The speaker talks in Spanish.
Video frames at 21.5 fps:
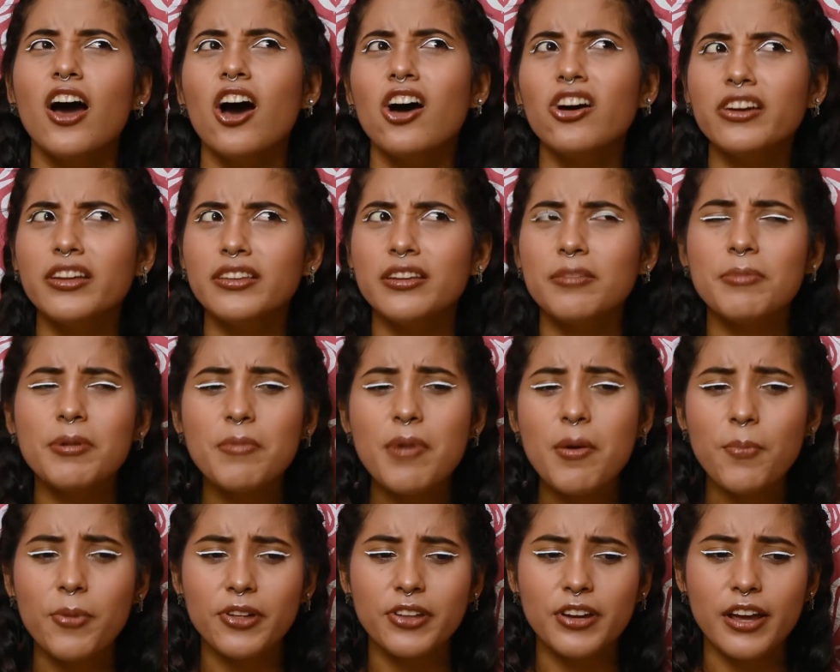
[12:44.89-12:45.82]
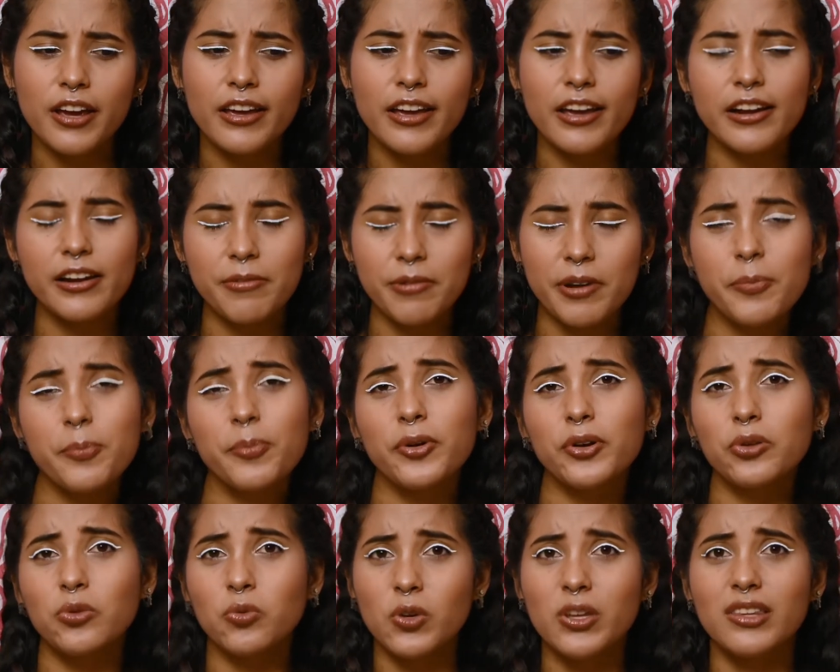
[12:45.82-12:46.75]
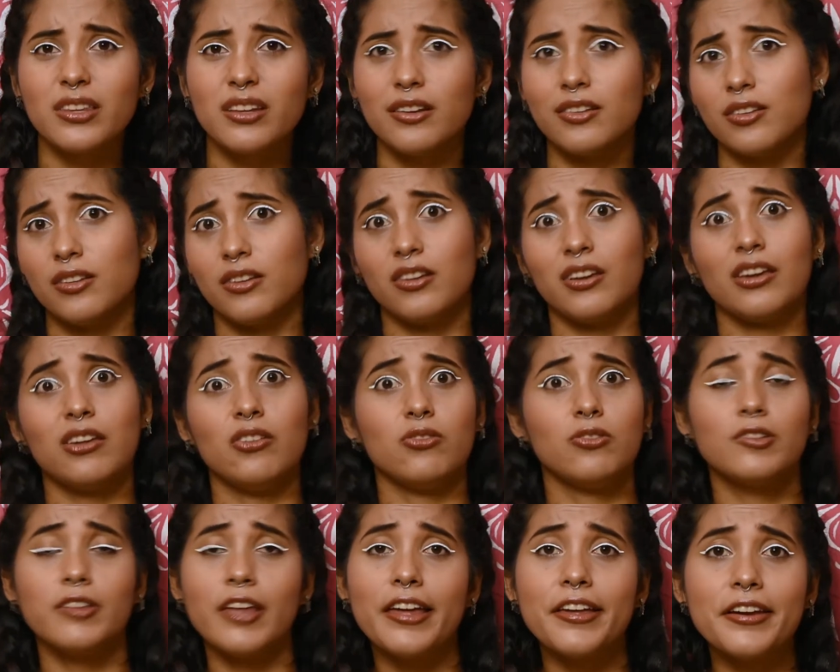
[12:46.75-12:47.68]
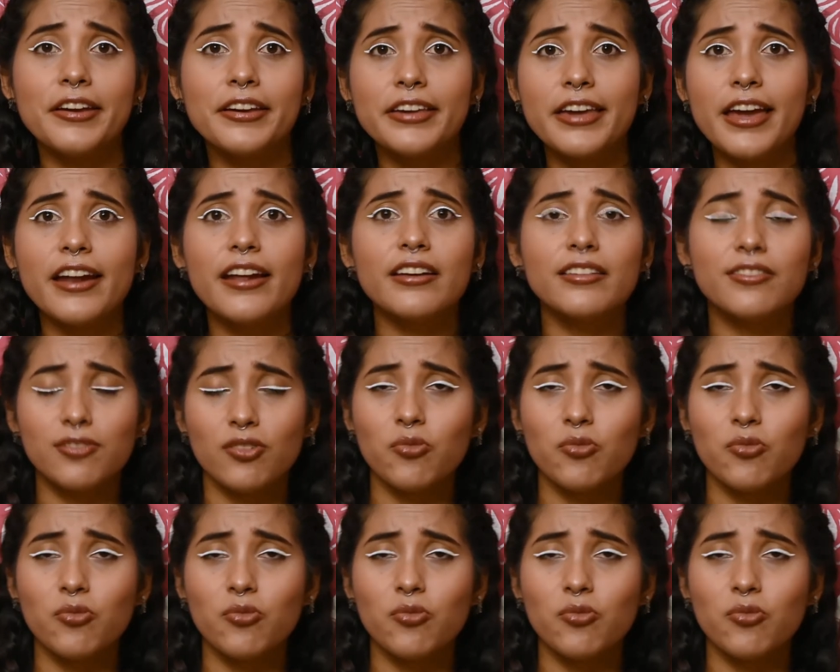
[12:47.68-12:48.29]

Aunque también me podrían escribir por Twitter si es que ustedes quieren,